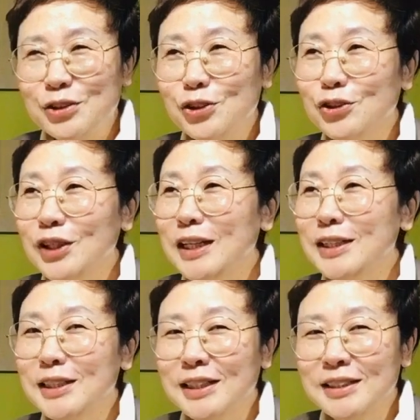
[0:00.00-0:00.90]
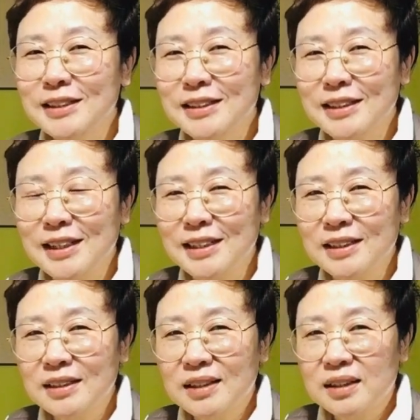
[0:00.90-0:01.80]
출근하는 시간인데
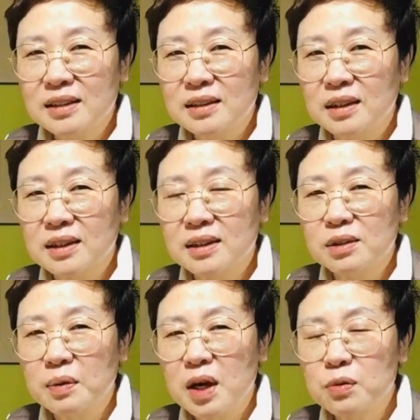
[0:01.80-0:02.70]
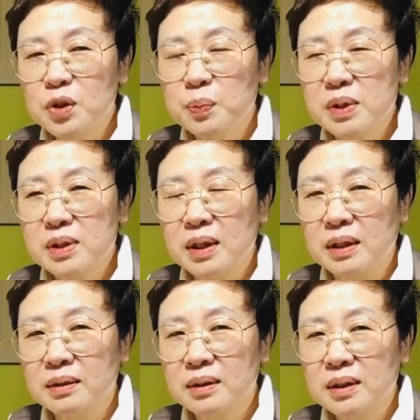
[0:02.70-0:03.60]
제가 이 얘기를 좀 하고
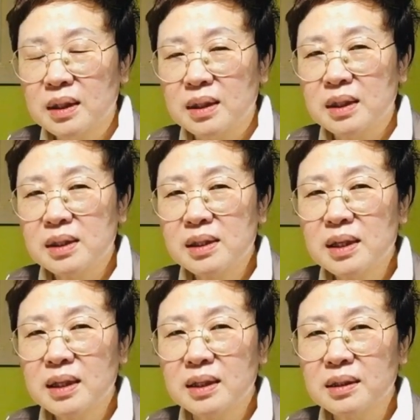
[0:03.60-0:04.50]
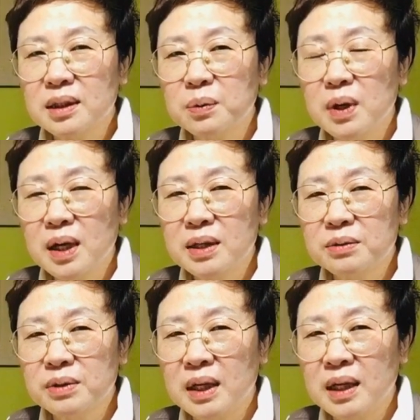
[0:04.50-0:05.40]
싶었어요. 이 세상이 이렇게
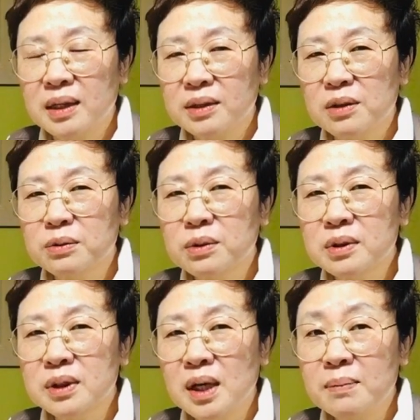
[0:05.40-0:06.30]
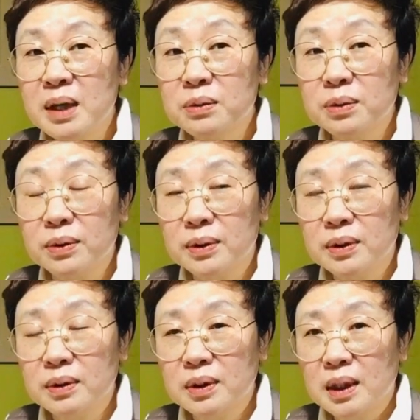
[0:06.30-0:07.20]
돌아가는구나. 결국은
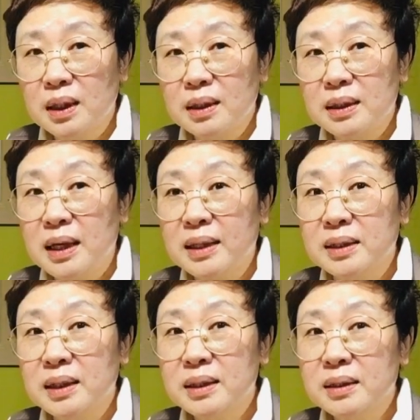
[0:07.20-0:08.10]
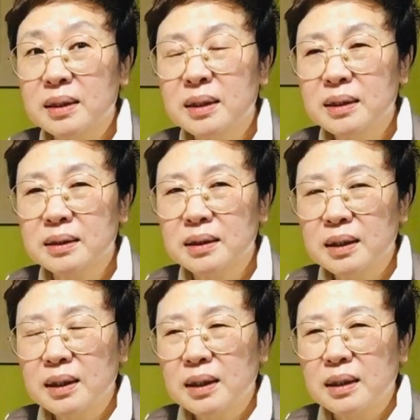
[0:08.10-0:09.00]
드라마로도 야 니네들은 어,
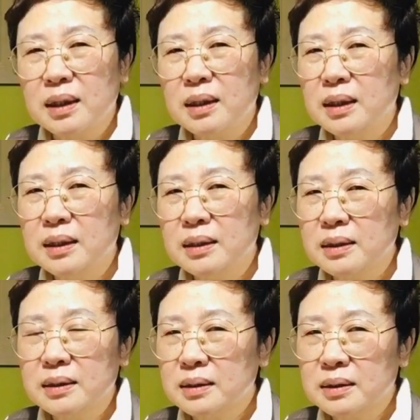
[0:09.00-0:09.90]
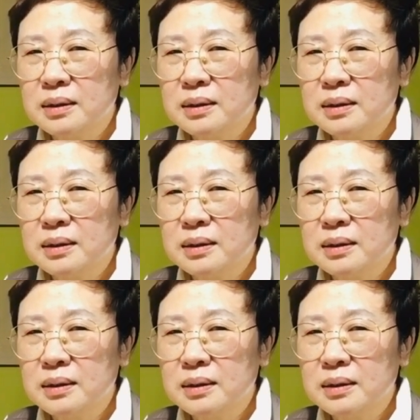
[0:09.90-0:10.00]
아,